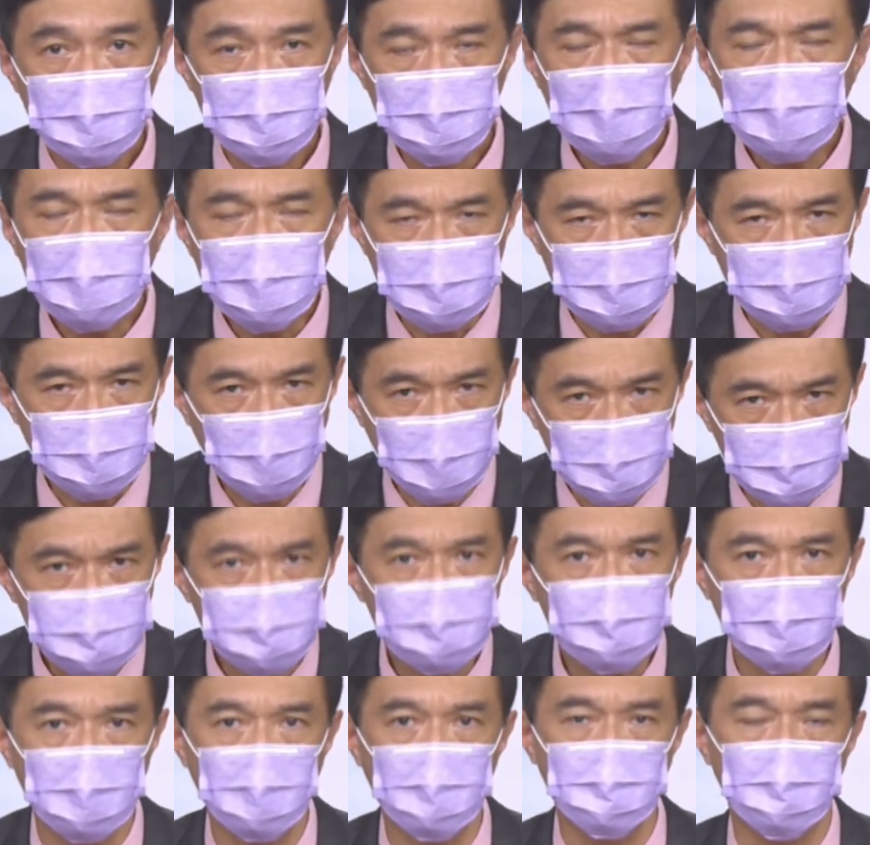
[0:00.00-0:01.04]
那你告
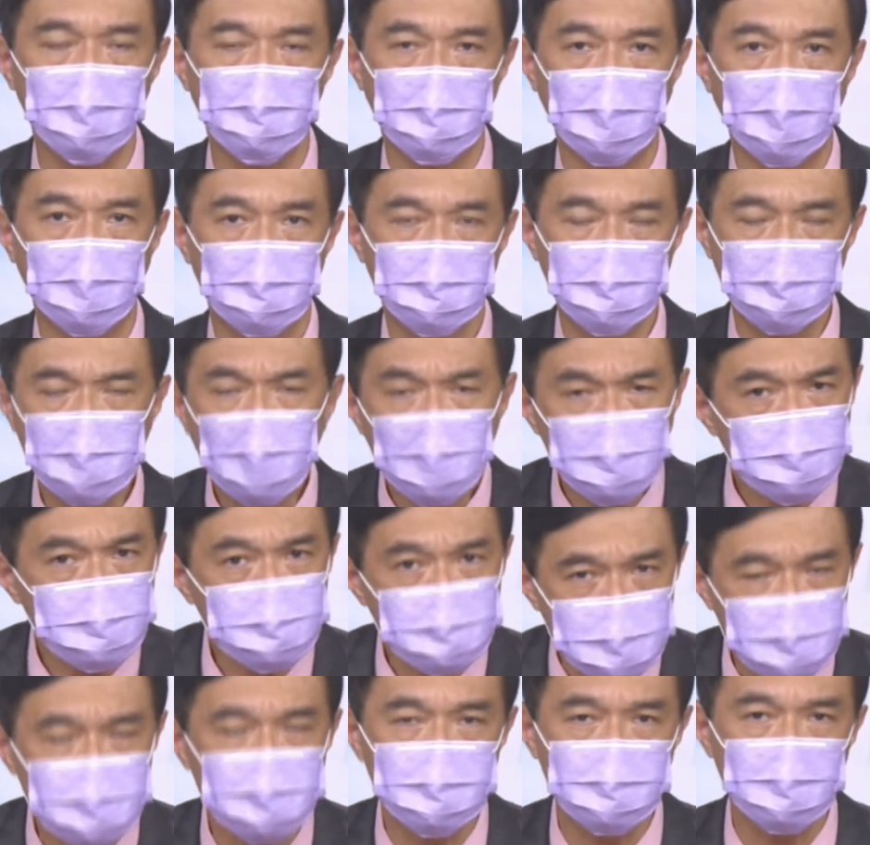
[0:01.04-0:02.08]
诉我们嘛？你告
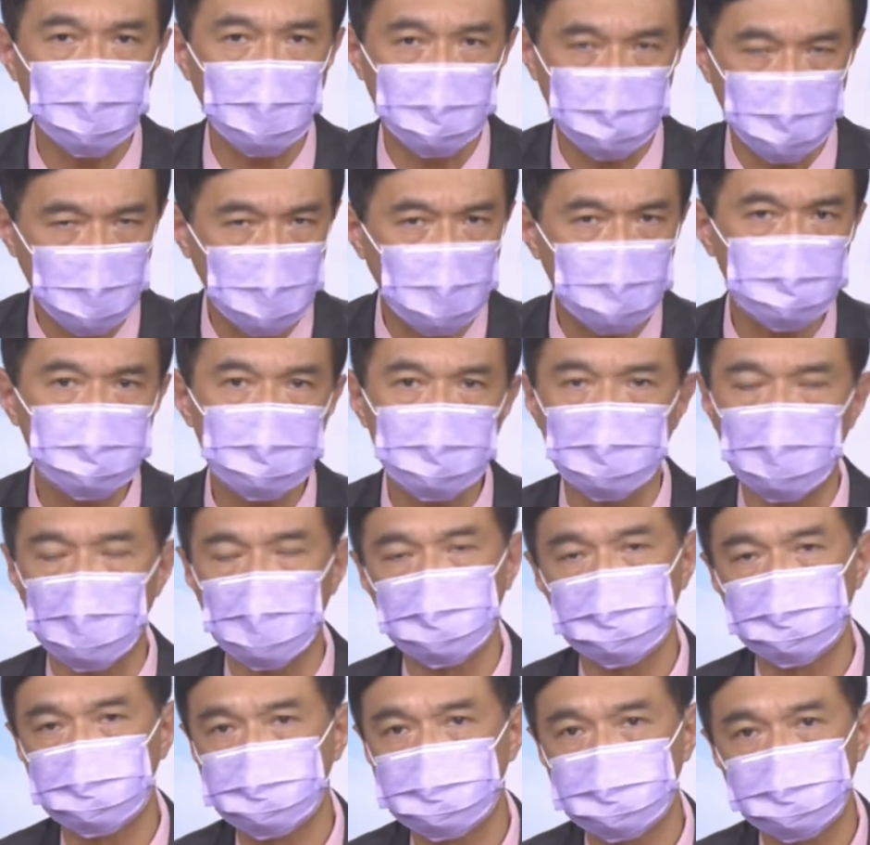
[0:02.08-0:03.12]
诉自己就好，不要告诉我。
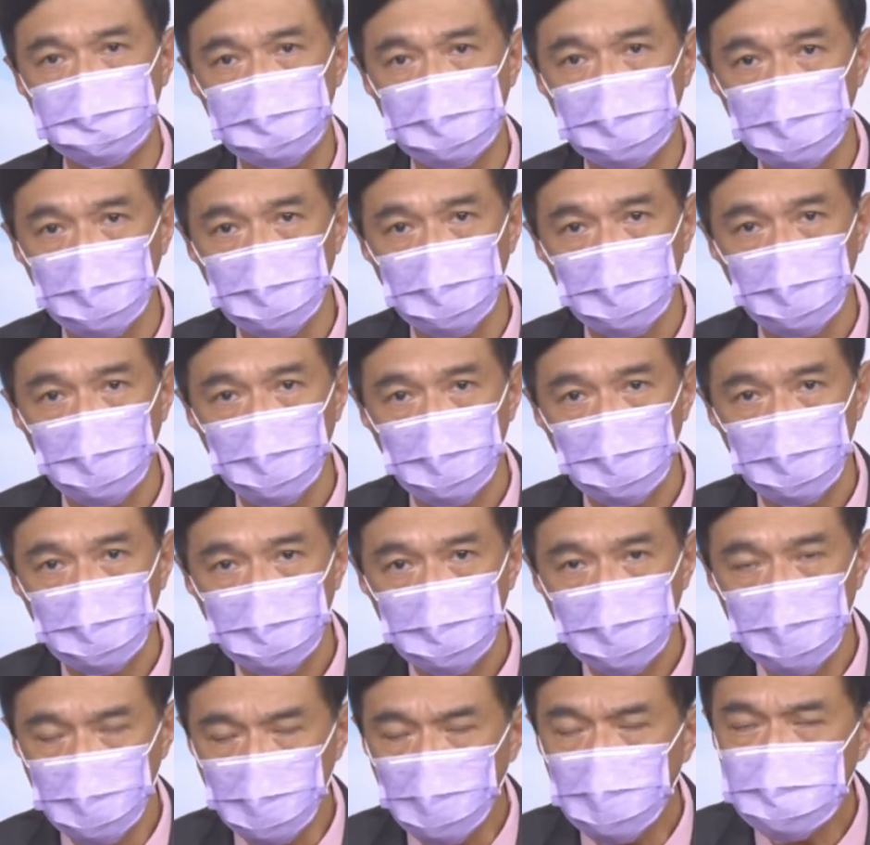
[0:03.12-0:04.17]

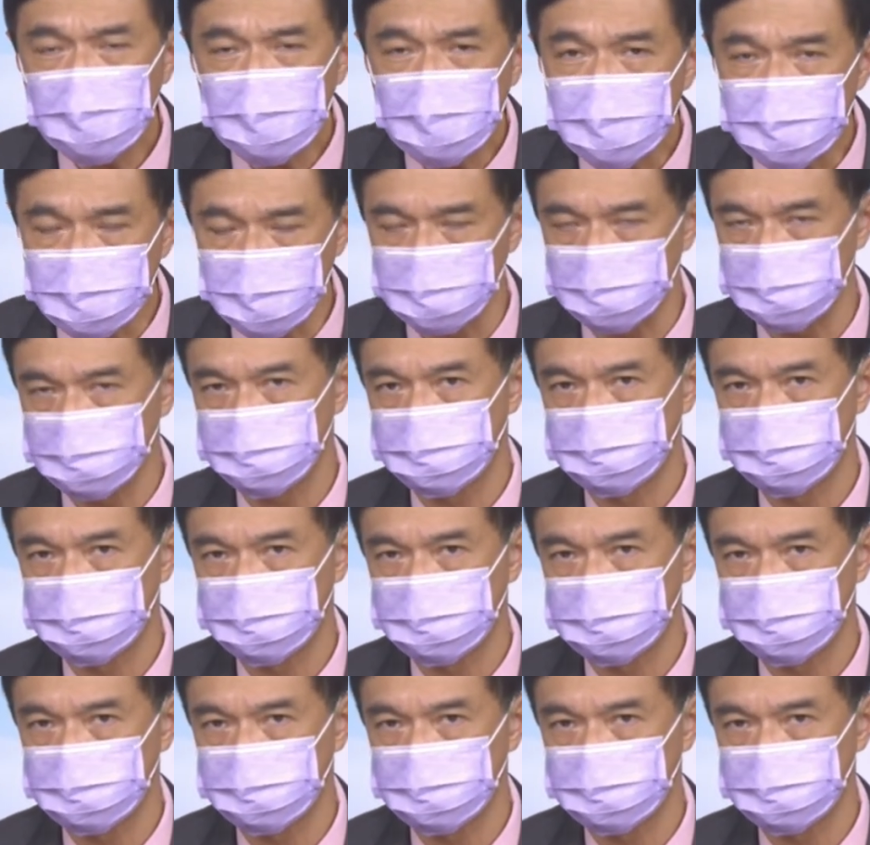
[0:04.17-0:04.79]
你问自己，